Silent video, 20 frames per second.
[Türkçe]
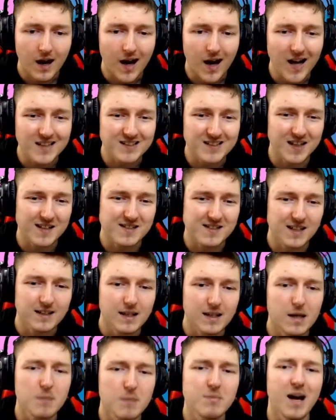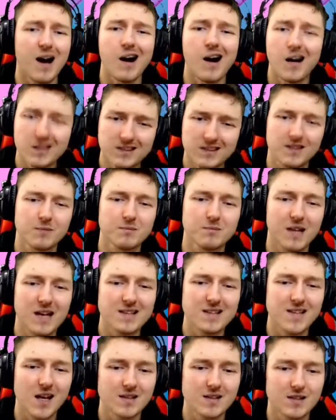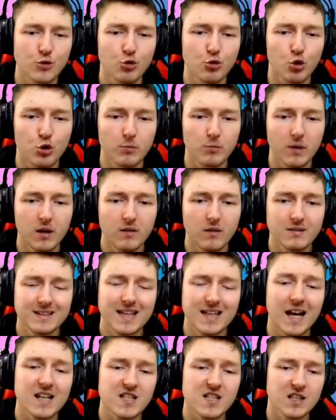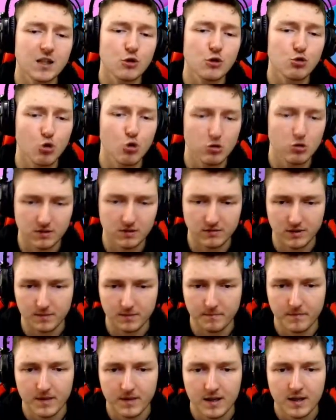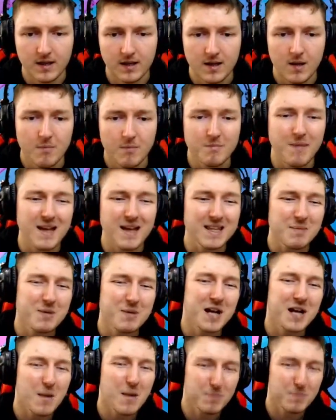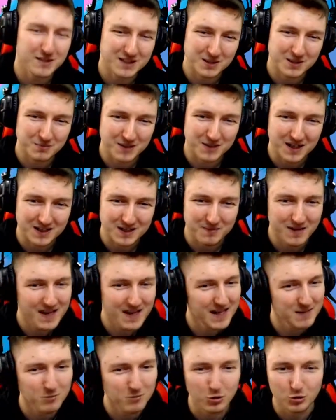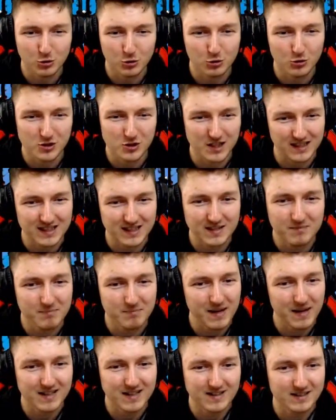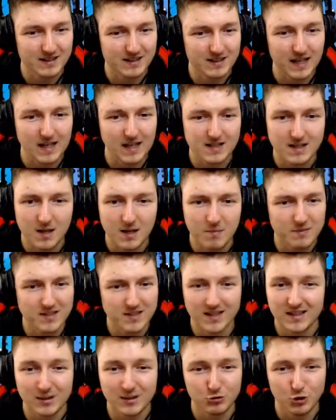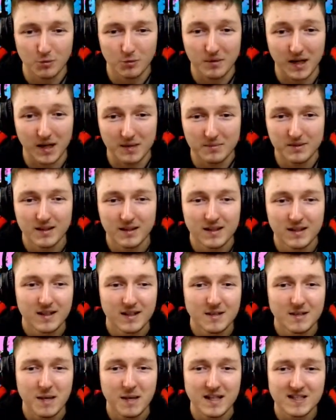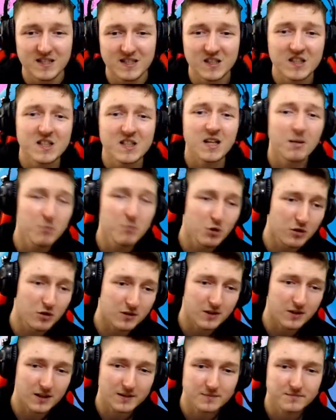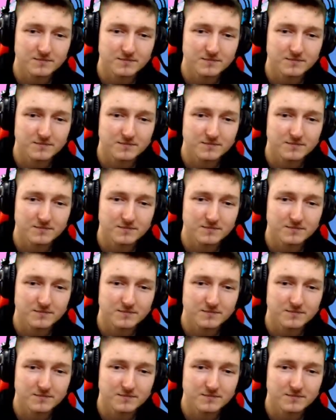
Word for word: Atarsan bir attım da yazarsan yoruma gerçekten çok sevinirim. Ben de bir kalp atarım kankam eğer mutlu olursan ki ben aslında gerçi hepinize de atıyorum kalp. Ben sizi kıramıyor oraya.